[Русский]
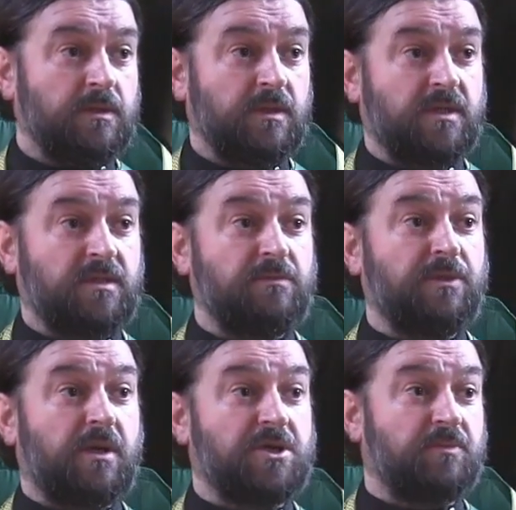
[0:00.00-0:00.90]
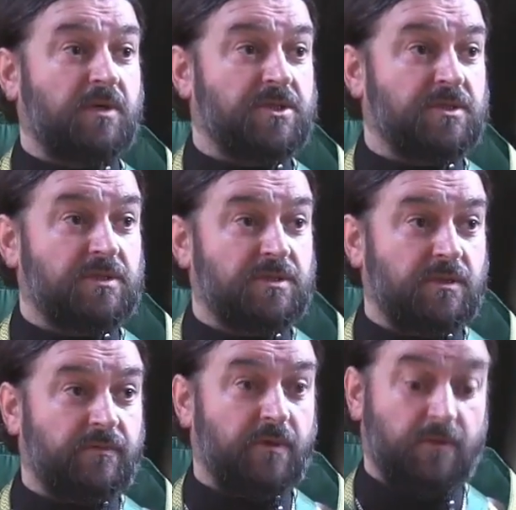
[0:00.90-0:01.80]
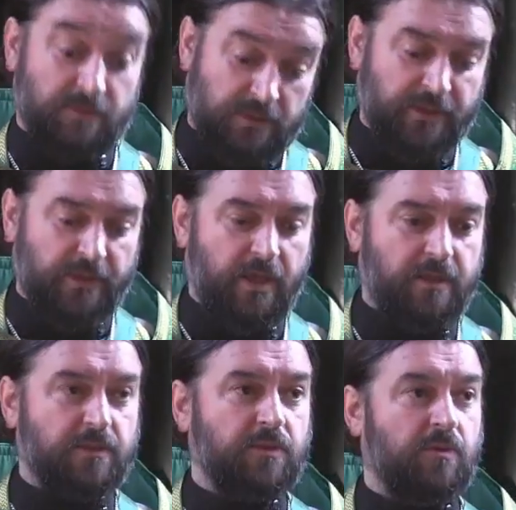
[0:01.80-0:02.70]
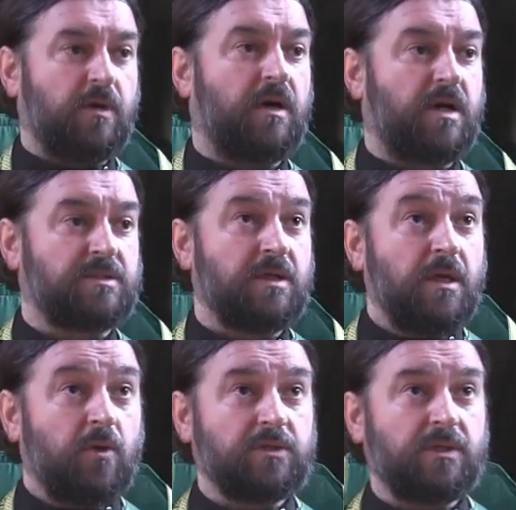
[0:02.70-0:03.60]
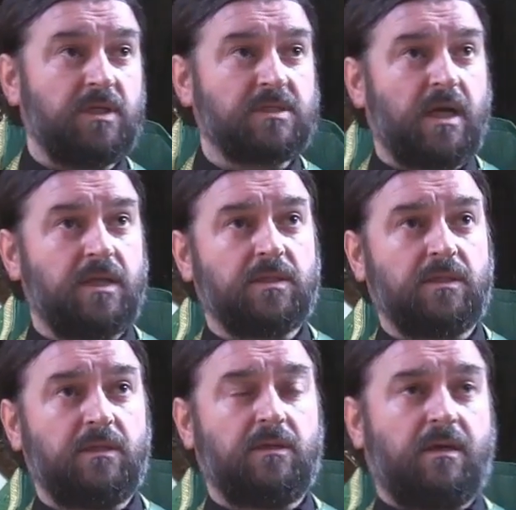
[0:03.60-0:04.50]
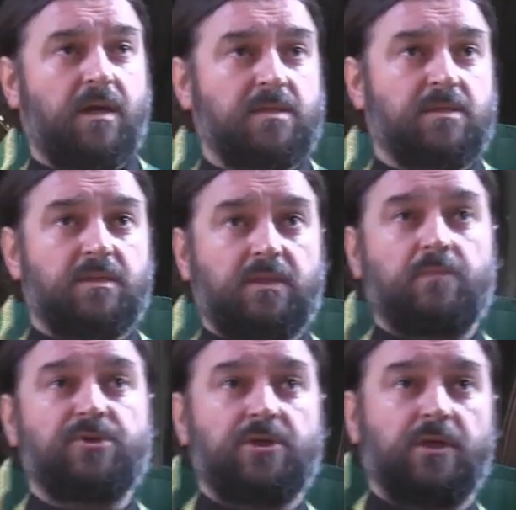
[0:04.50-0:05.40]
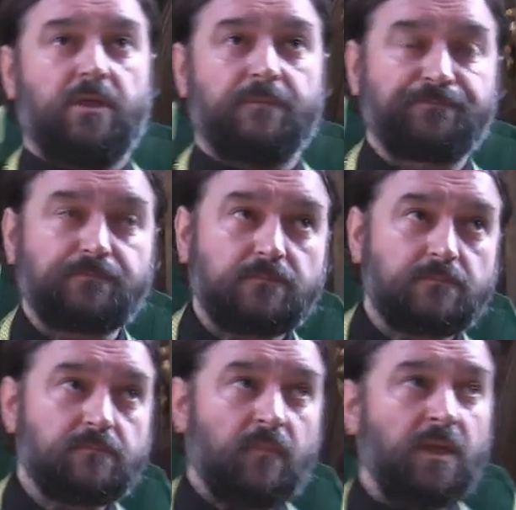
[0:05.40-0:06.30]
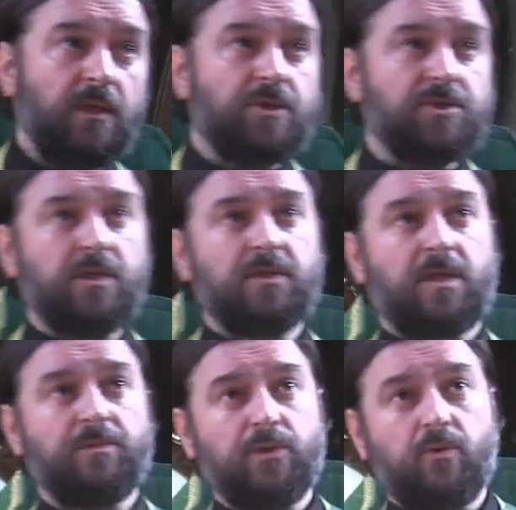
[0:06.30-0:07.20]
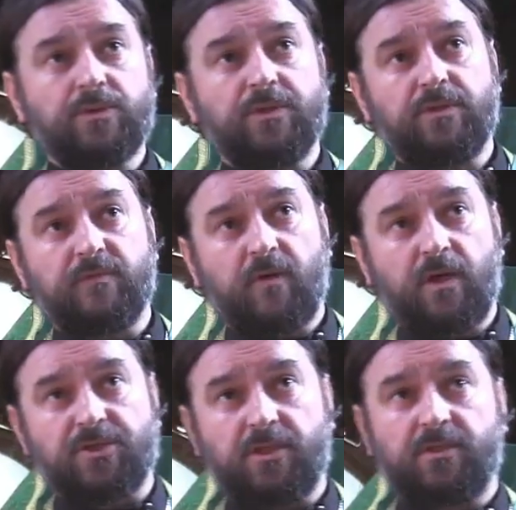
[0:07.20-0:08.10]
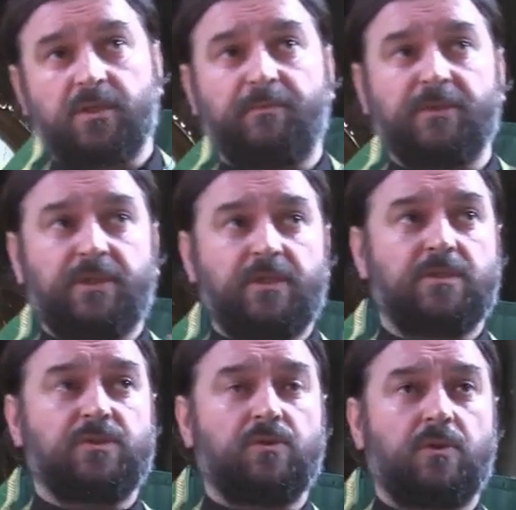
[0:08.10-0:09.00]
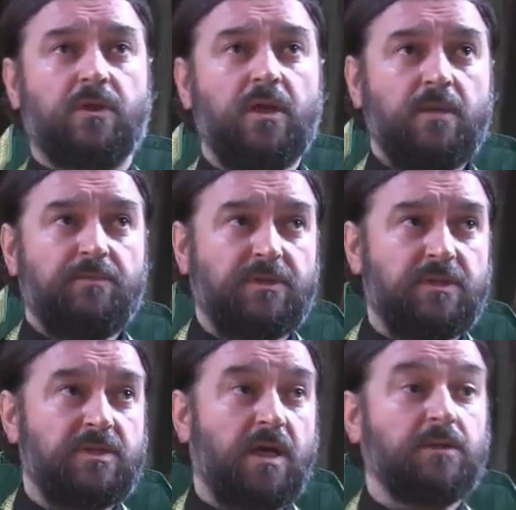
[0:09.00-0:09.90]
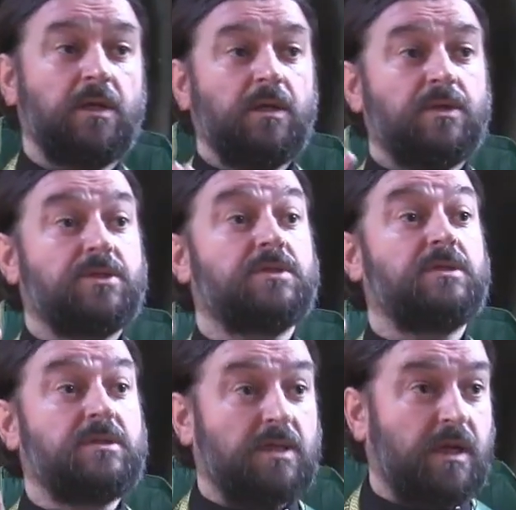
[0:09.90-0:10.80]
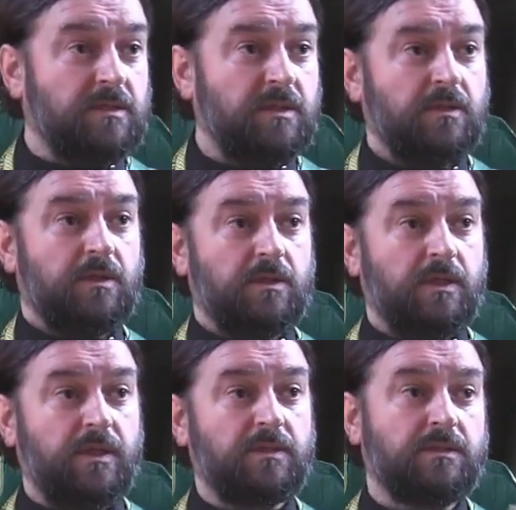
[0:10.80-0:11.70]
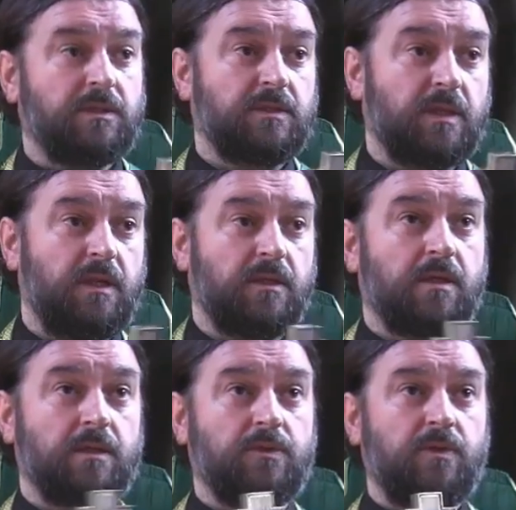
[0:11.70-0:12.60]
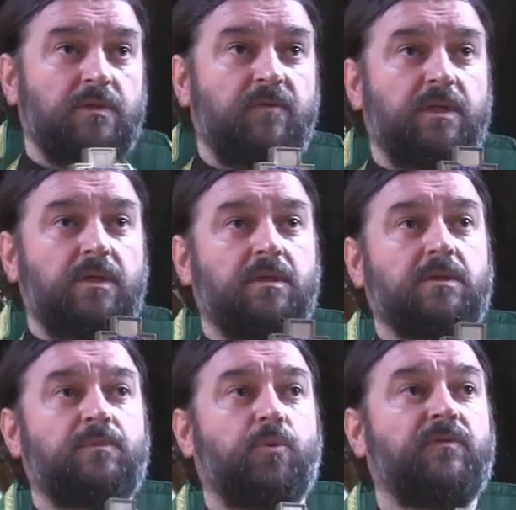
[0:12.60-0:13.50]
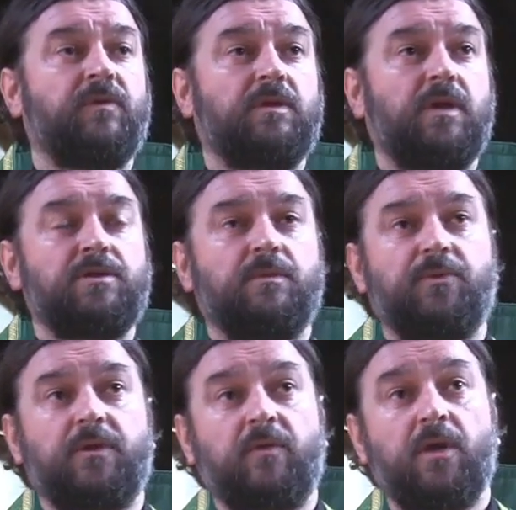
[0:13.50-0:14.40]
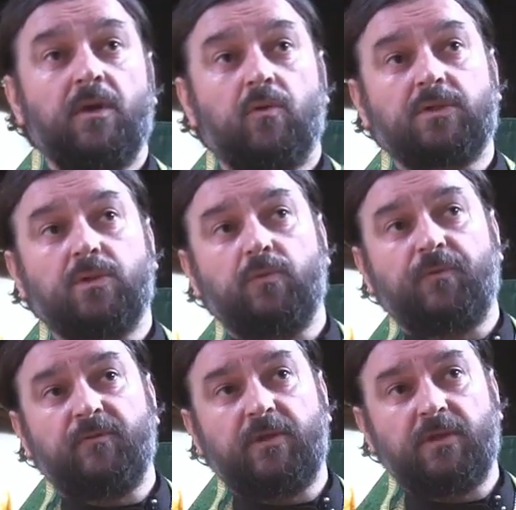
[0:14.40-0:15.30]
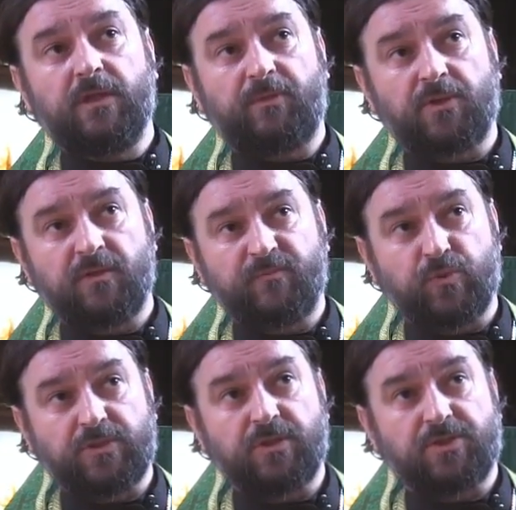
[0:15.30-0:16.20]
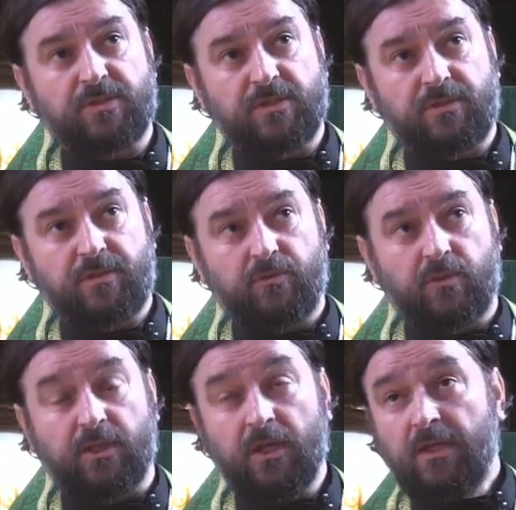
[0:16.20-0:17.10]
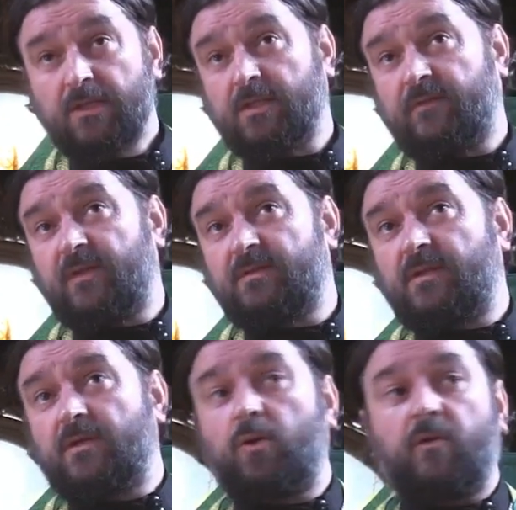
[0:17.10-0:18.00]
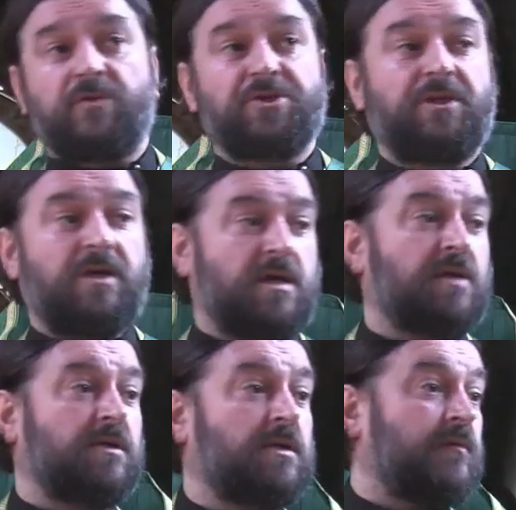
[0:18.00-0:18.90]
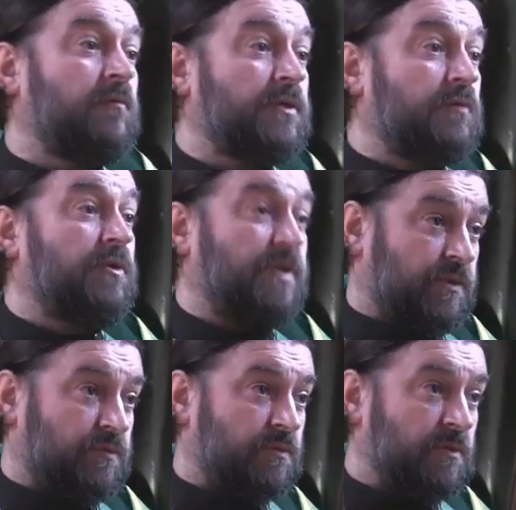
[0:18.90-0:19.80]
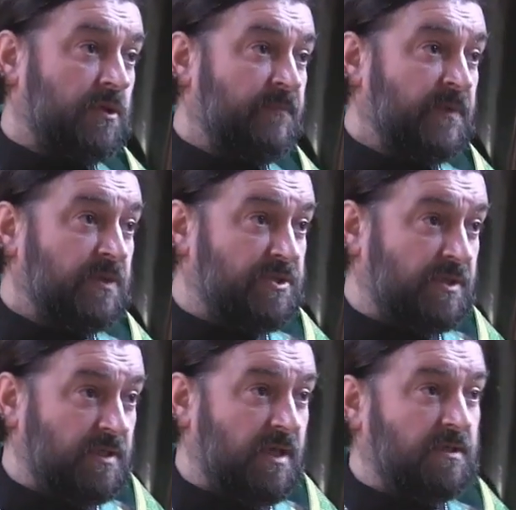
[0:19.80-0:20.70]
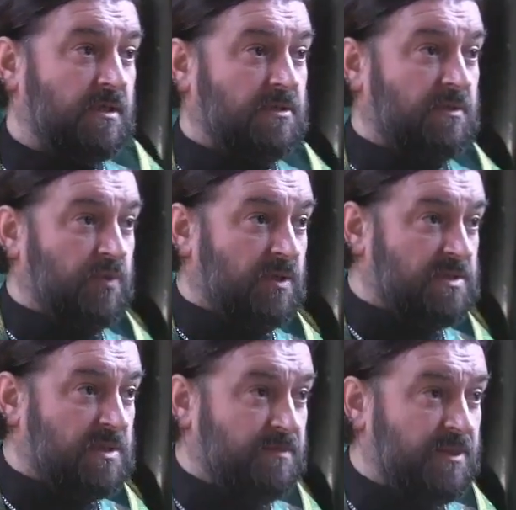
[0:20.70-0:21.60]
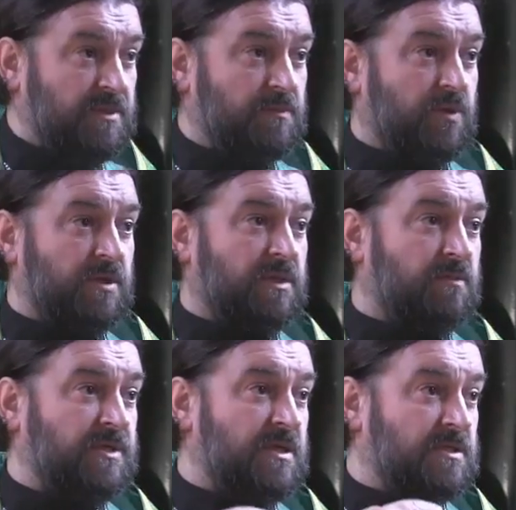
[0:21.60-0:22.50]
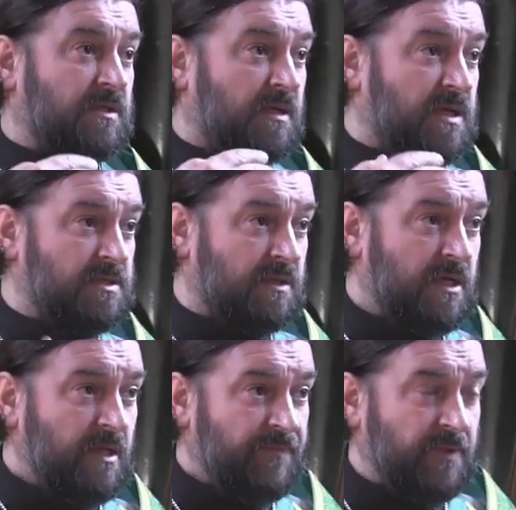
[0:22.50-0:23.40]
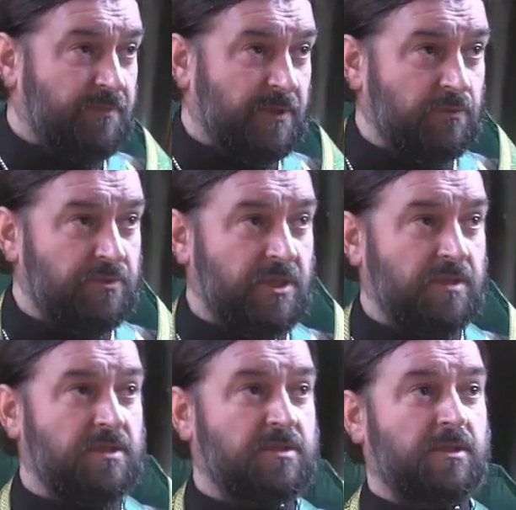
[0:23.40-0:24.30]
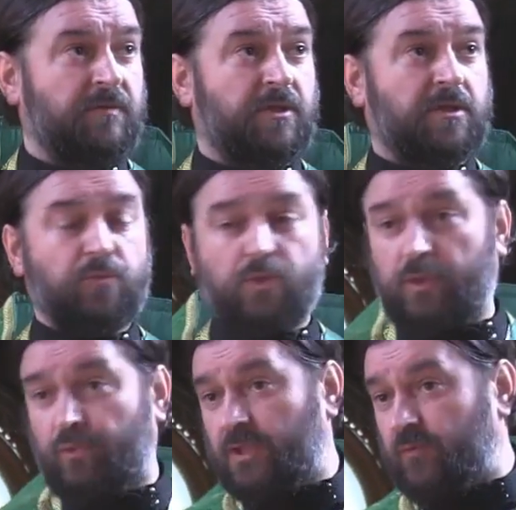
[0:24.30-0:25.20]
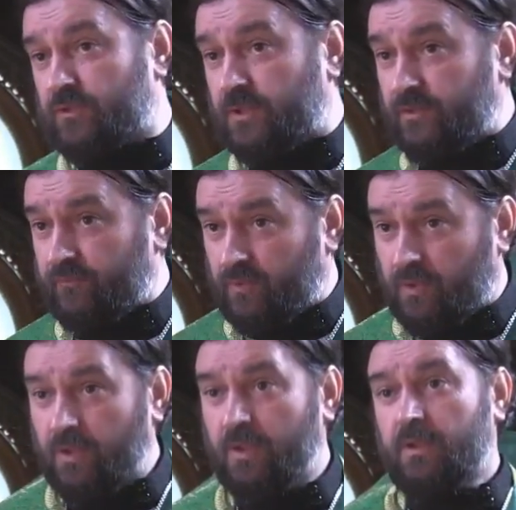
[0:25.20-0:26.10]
Иногда это миражем кажется человеку, иногда это реальный такой оазис. Вот они искали такие оазисы и там жили. Жили там не год и не два, а жили там по 30, 40, 50, 60 лет и так далее, как Антоний Великий, как Польвих начал первый. Вот Ануфрий Великий прожил в пустыне 63 года. Соответственно, никакого жития как такового у него нету. Житие – это когда много событий, много драматических разных э, приключений с человеком, много людей возле него,